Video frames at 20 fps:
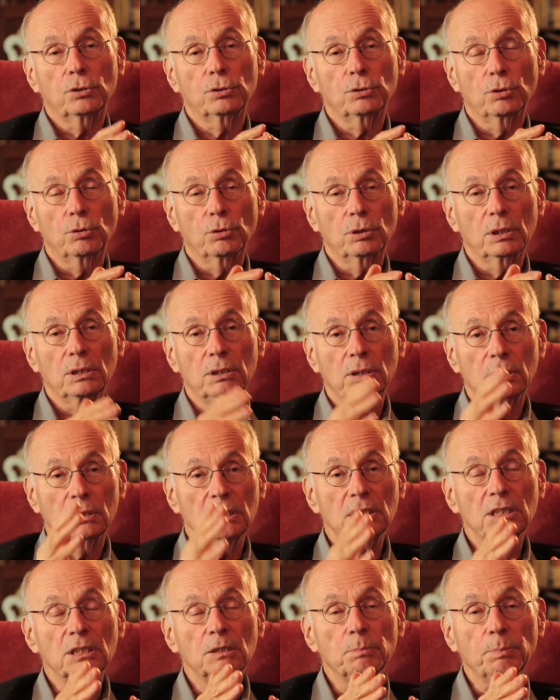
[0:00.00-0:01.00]
Selon
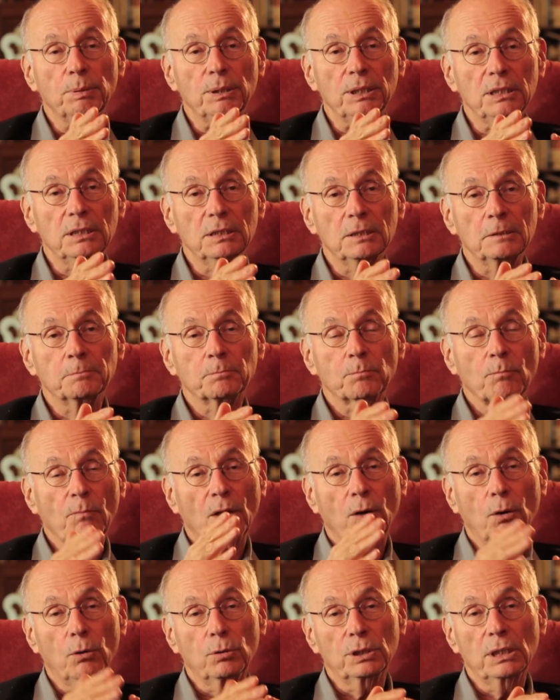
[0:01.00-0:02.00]
les disciplines,
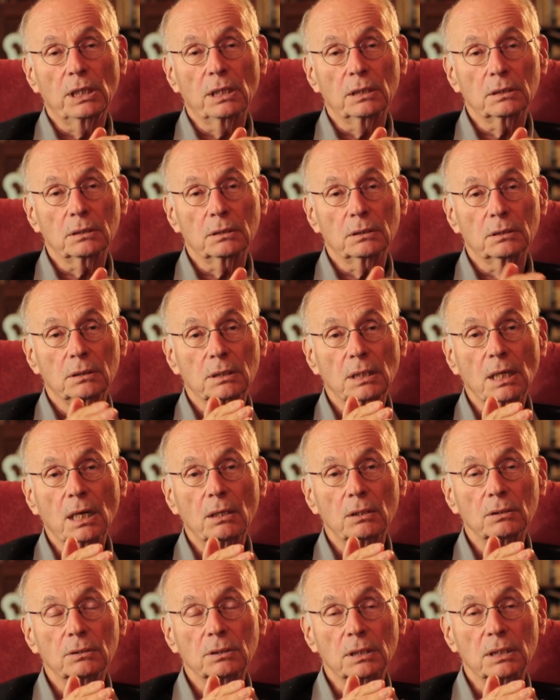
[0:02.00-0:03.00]
on est entre
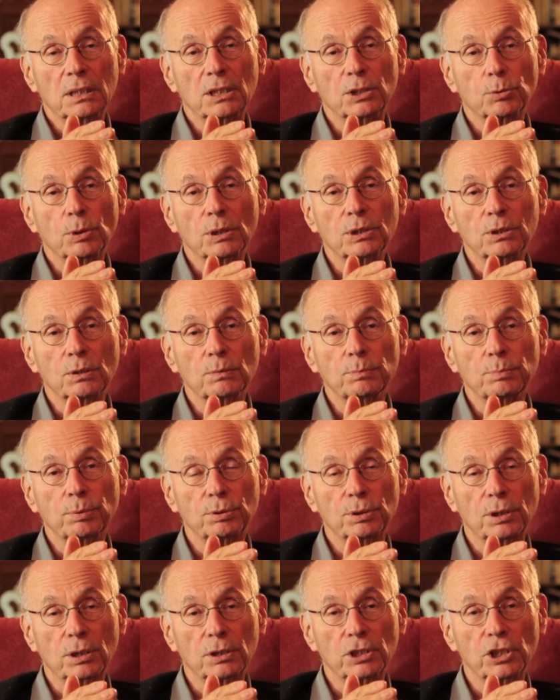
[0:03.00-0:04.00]
40 et
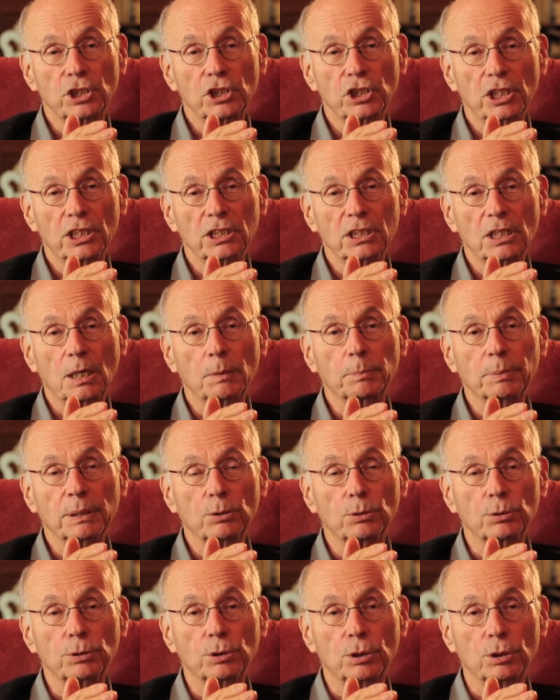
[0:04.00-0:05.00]
60% d'échecs
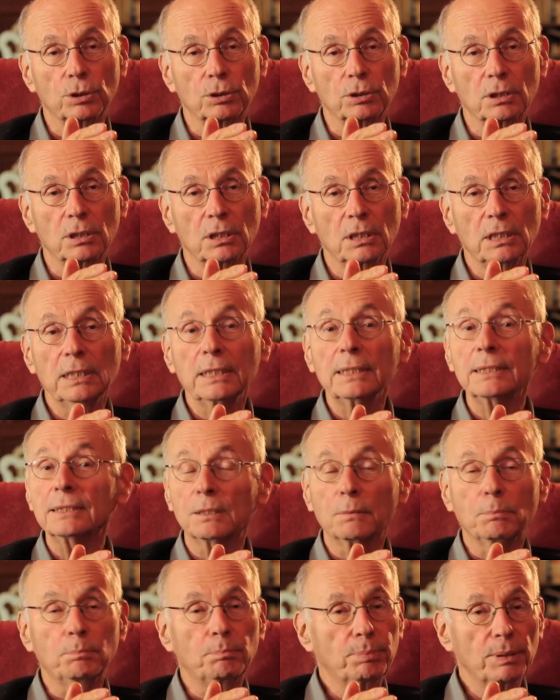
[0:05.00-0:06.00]
après le DUG.
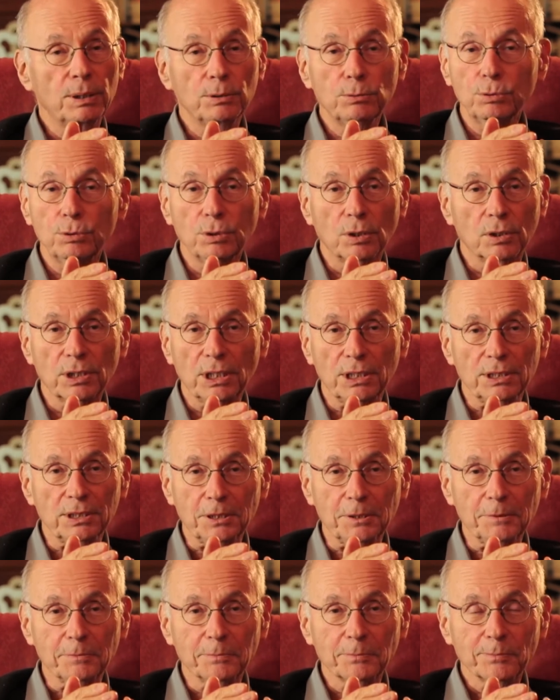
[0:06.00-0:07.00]
C'est pas du temps
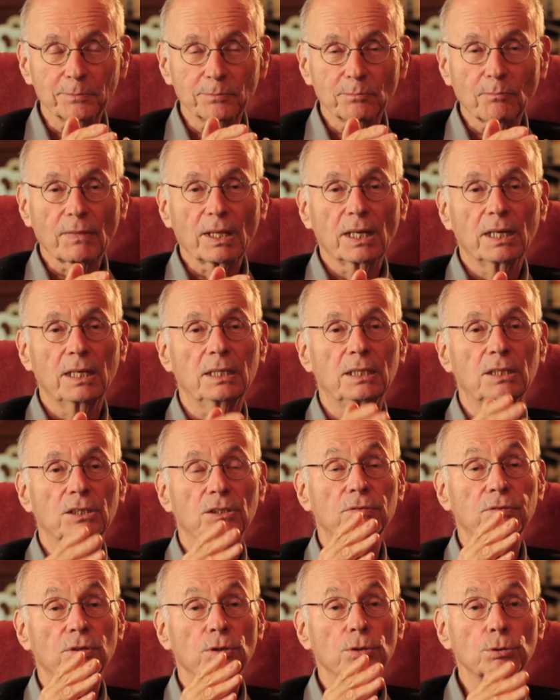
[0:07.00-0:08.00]
gagné et
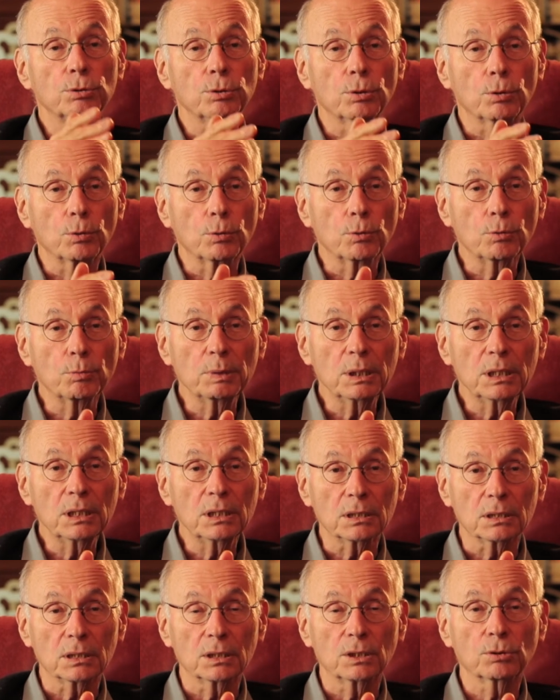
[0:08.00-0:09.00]
les enfants sont
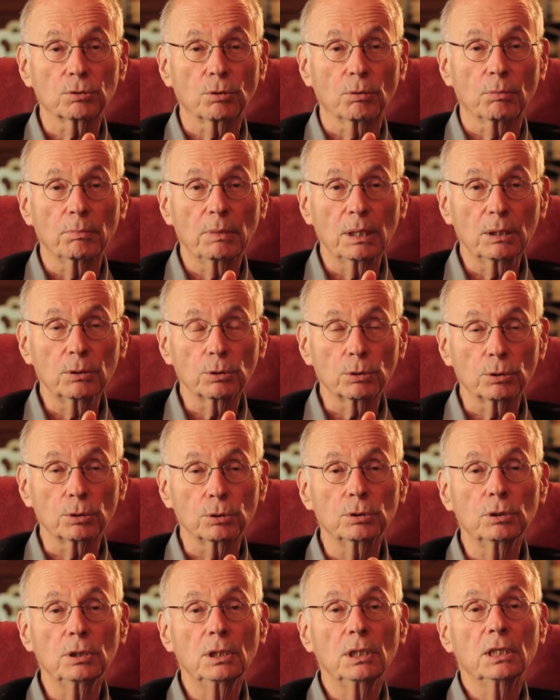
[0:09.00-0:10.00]
humiliés, ils sont
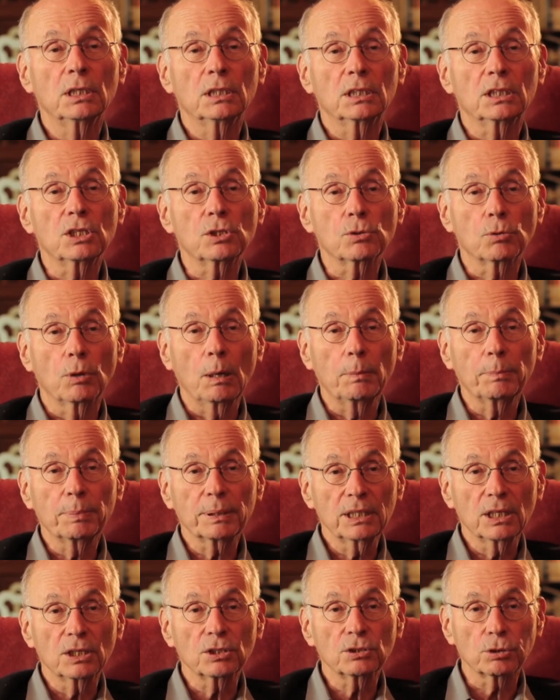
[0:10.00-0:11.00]
malheureux, ils ont
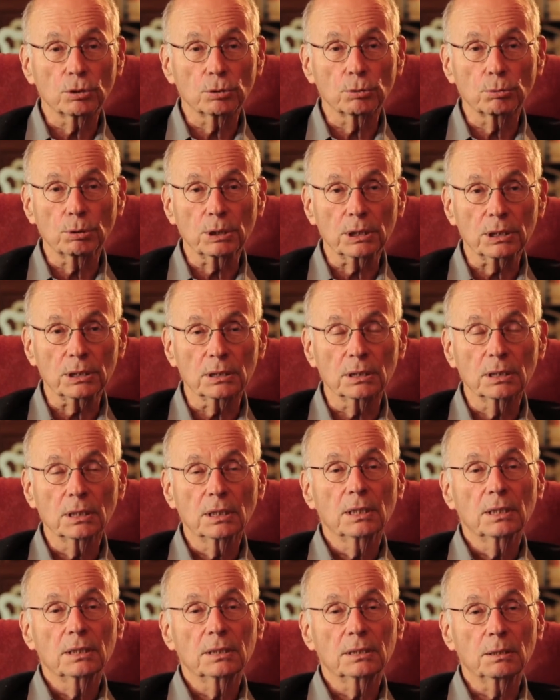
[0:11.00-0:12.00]
appris à s'ennuyer.
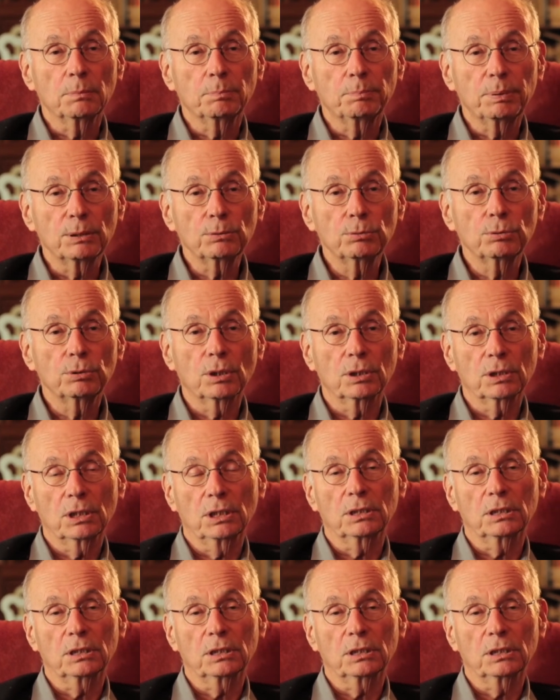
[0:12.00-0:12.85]
C'est pas du temps